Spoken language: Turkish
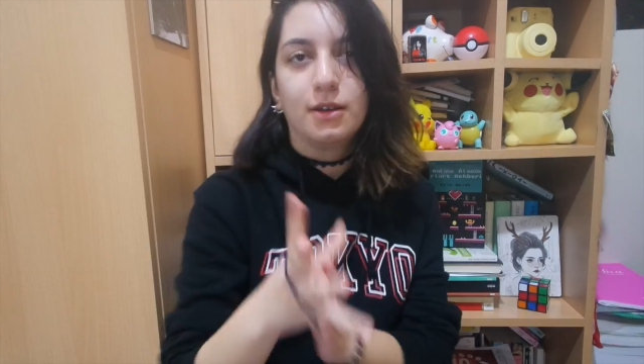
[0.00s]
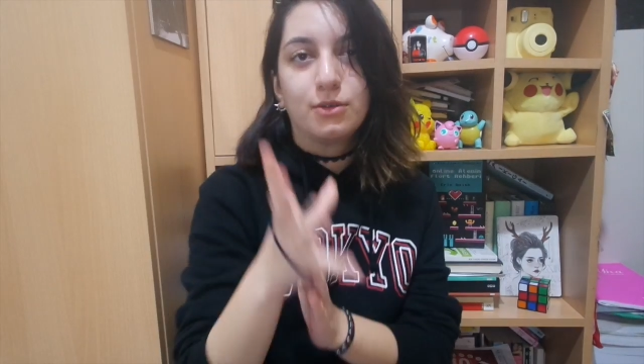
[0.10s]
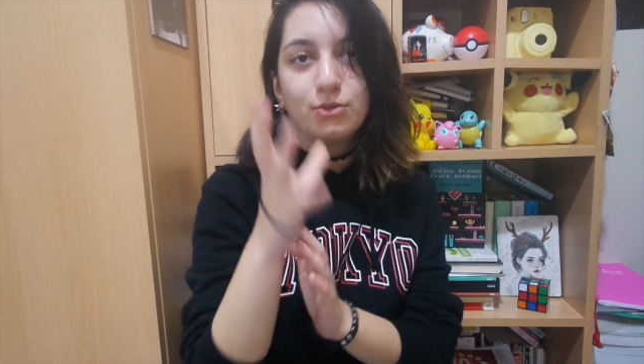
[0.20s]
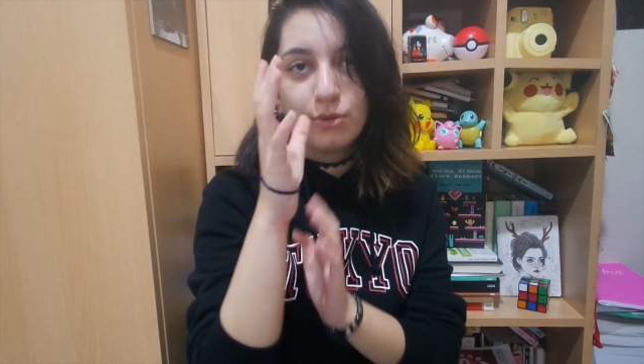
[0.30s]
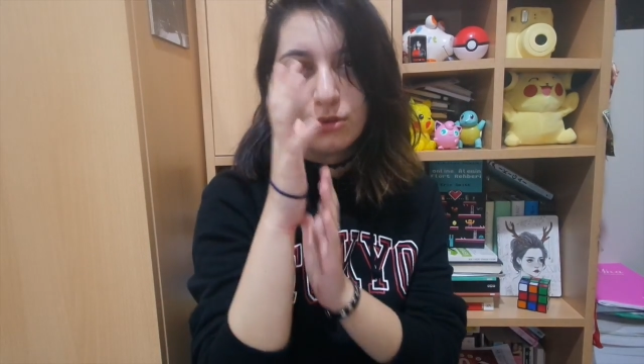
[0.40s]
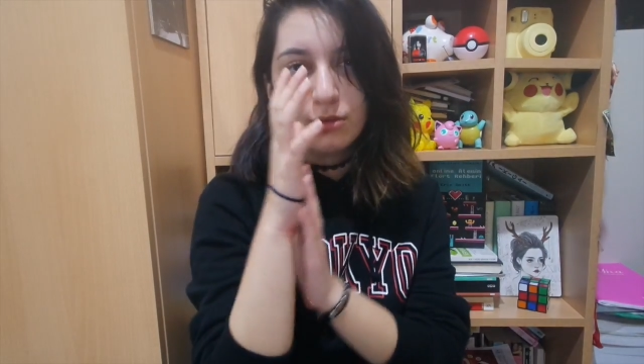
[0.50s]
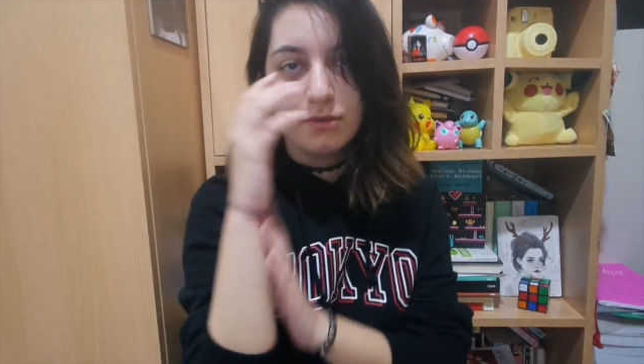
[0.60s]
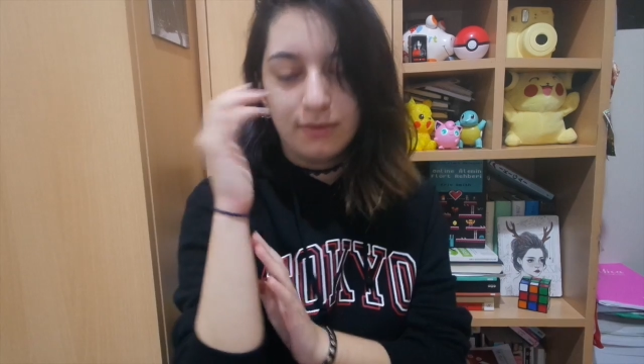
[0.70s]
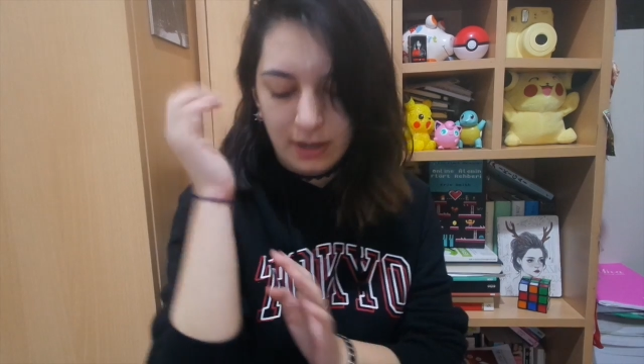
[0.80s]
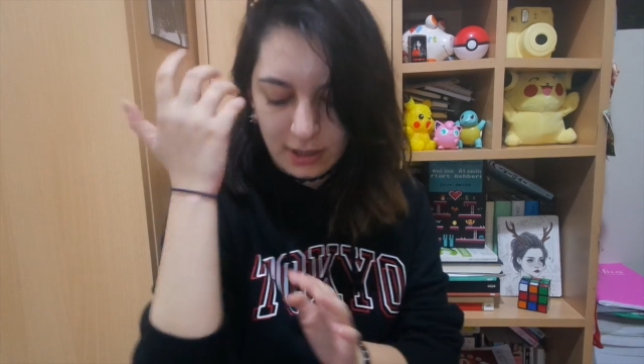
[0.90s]
Ah yok
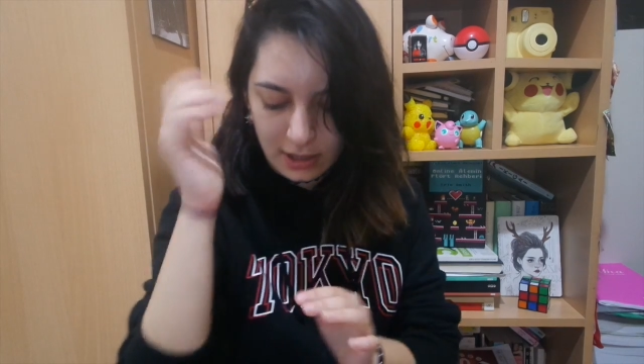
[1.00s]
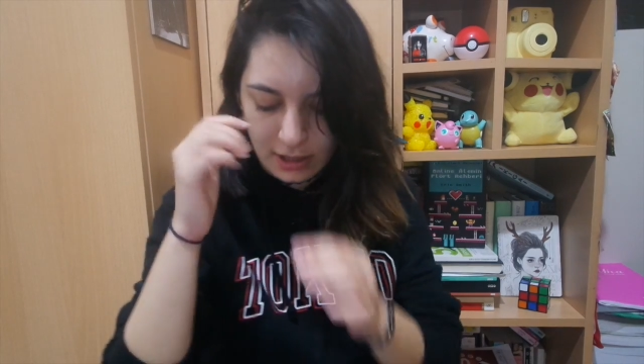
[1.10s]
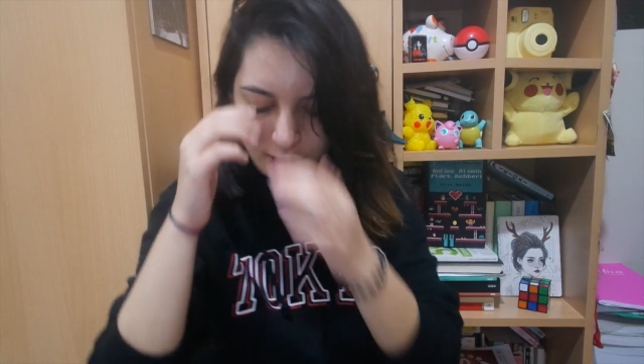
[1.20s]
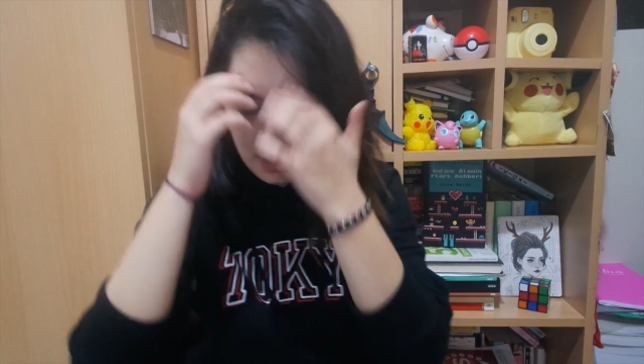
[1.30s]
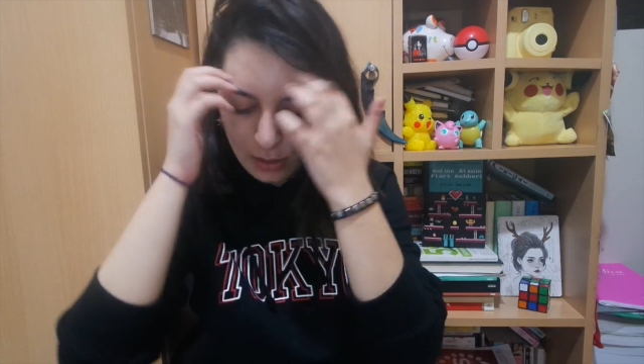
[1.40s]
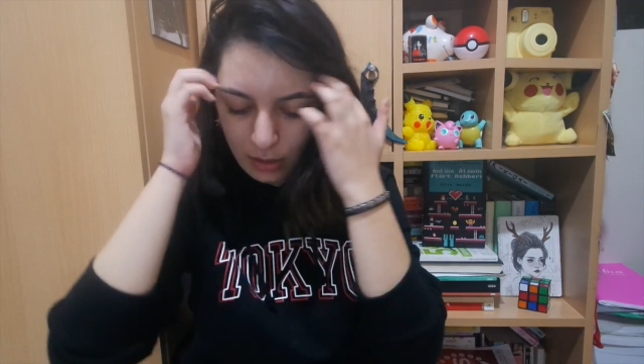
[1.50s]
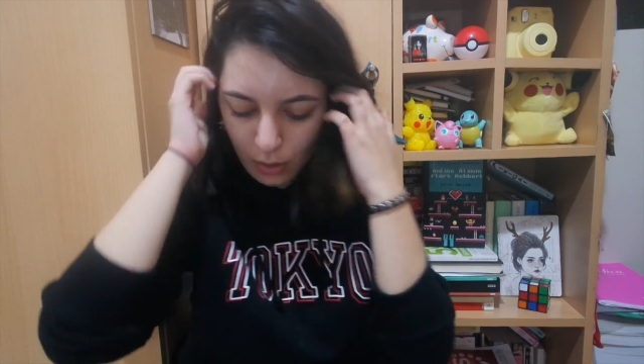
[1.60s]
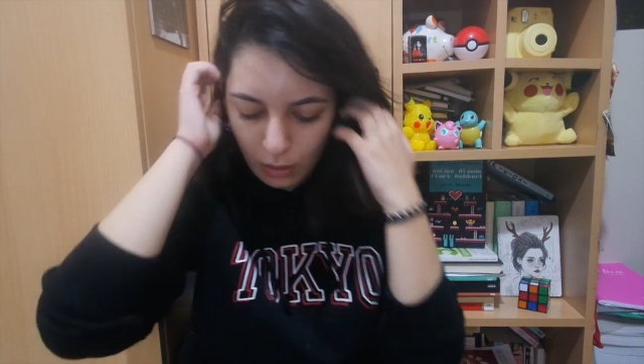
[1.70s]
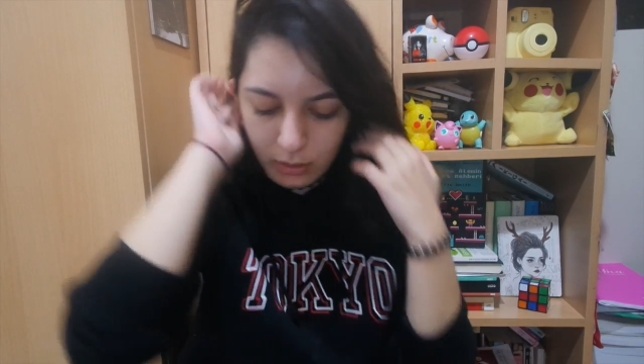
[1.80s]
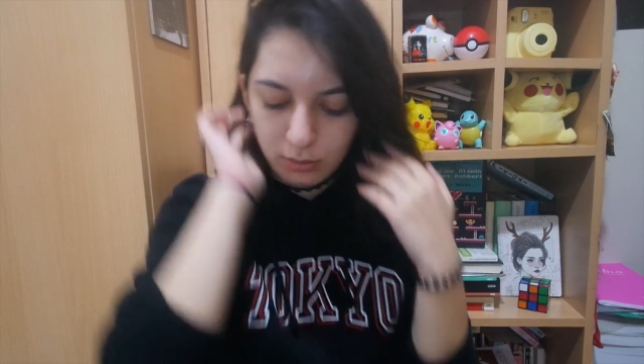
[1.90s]
bunu fark edince
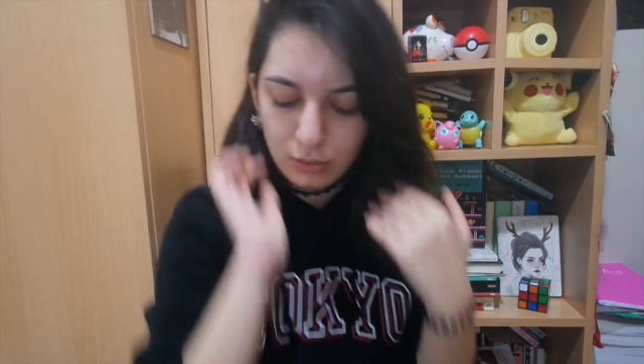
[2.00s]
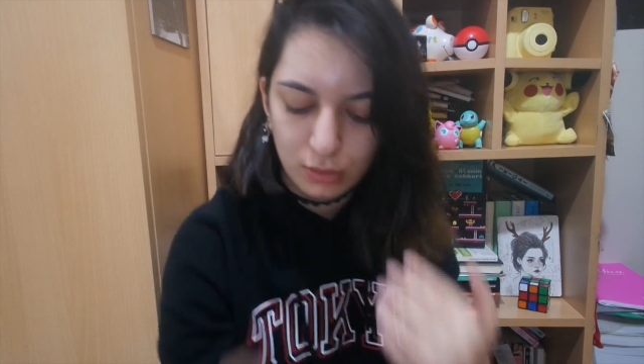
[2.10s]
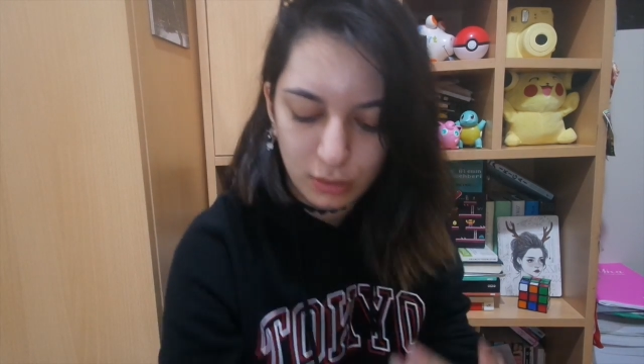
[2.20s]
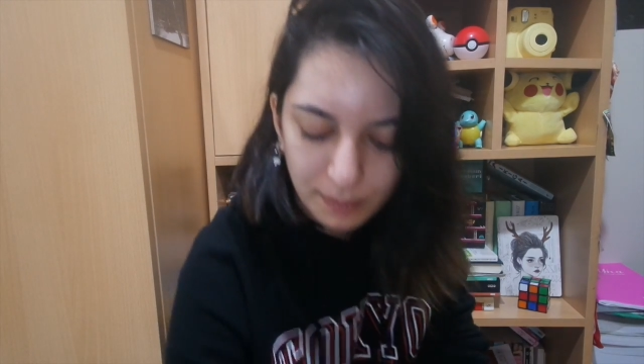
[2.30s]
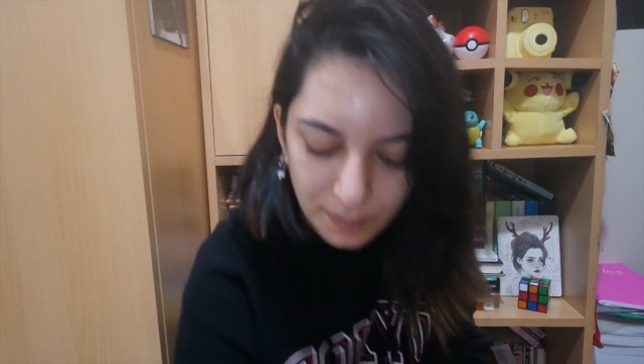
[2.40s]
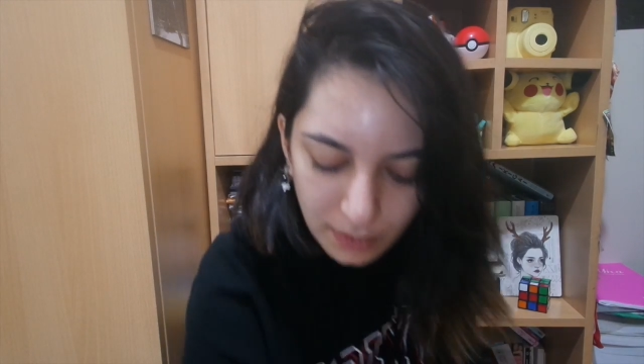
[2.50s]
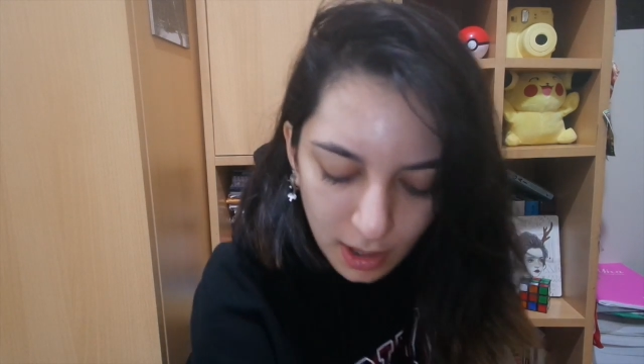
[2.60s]
şey oldum üzüldüm.